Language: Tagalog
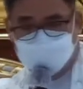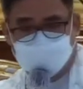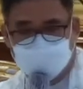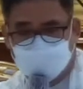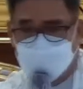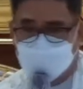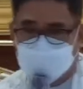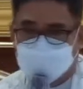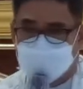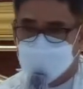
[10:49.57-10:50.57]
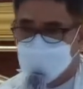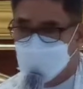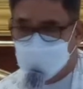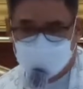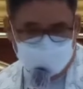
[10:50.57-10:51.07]
itang machis muna.
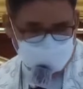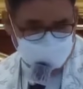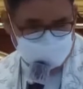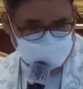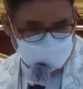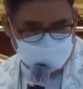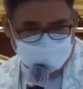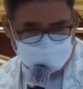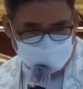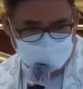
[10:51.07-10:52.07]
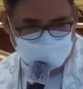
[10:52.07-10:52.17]
na. Mm, o, oh,